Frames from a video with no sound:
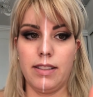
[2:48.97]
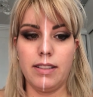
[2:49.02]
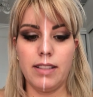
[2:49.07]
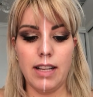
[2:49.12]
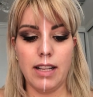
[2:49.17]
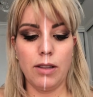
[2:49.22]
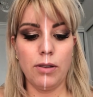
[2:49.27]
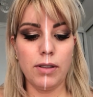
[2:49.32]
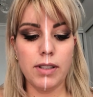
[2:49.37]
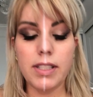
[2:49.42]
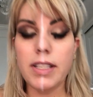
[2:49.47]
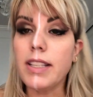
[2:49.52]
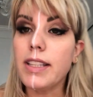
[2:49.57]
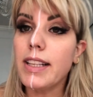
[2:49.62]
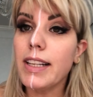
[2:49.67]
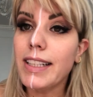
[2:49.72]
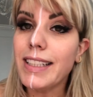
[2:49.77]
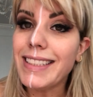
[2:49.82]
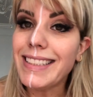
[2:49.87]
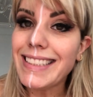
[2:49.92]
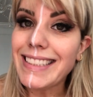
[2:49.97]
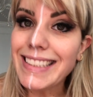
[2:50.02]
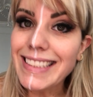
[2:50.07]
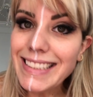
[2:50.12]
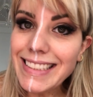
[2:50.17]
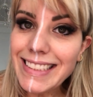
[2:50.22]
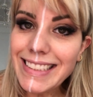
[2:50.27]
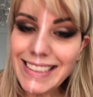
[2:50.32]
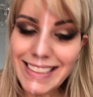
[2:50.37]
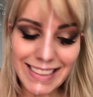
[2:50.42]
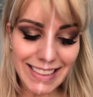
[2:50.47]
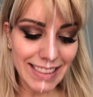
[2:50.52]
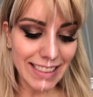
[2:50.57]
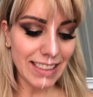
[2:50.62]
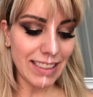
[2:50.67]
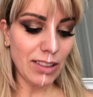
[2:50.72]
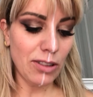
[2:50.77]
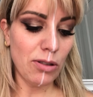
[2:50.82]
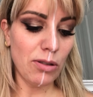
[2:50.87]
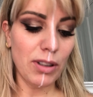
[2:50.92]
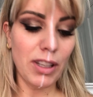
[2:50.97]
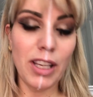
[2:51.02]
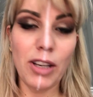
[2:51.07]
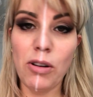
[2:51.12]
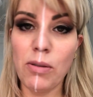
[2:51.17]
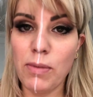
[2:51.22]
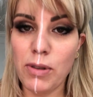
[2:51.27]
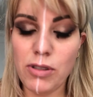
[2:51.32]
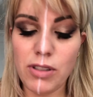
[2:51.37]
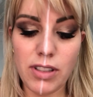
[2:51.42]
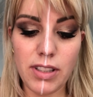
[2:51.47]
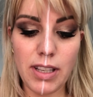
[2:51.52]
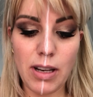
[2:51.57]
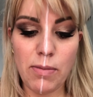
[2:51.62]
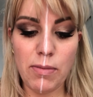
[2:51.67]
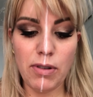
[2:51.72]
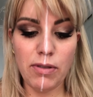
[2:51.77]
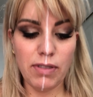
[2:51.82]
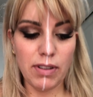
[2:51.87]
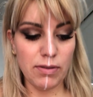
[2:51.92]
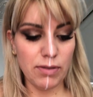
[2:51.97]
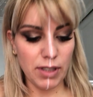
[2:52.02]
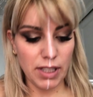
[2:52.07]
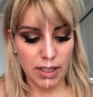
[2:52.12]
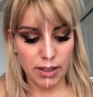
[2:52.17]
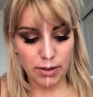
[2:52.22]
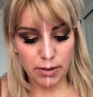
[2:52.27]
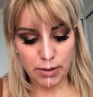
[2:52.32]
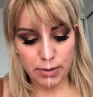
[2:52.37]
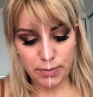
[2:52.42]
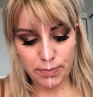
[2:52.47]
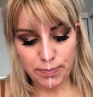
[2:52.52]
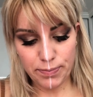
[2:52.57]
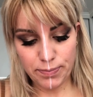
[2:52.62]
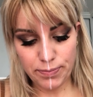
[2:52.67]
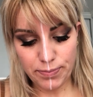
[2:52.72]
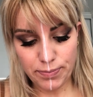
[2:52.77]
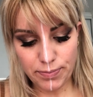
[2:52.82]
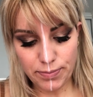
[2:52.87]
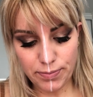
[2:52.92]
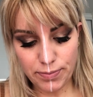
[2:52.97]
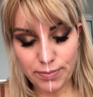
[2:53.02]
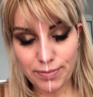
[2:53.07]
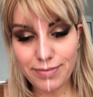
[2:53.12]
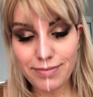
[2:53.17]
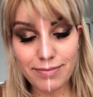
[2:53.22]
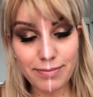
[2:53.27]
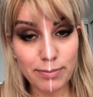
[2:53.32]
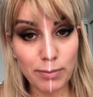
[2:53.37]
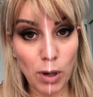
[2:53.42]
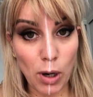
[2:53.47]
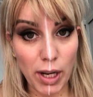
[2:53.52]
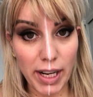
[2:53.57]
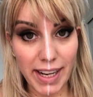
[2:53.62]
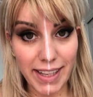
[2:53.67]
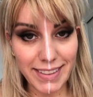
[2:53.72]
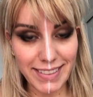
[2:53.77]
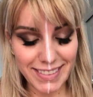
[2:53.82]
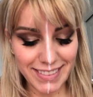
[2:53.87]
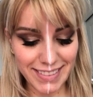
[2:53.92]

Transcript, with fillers: da L'Occitane que como eu disse é o meu favorito. Bora!